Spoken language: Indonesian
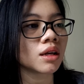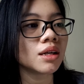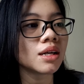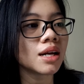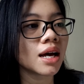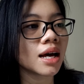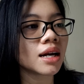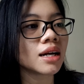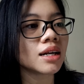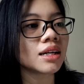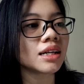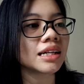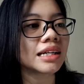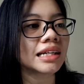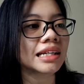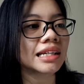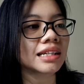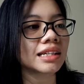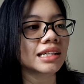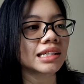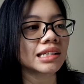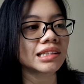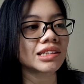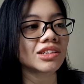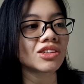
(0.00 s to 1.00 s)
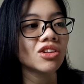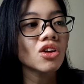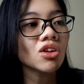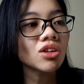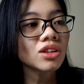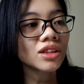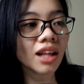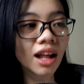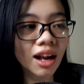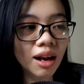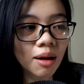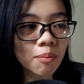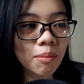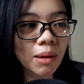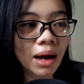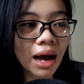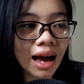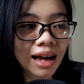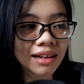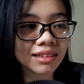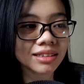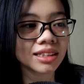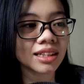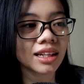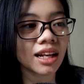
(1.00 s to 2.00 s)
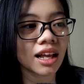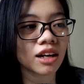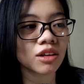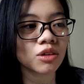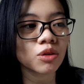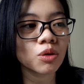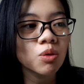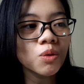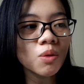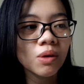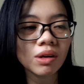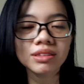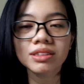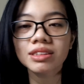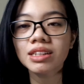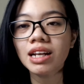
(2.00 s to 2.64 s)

Dan total penghasilan gue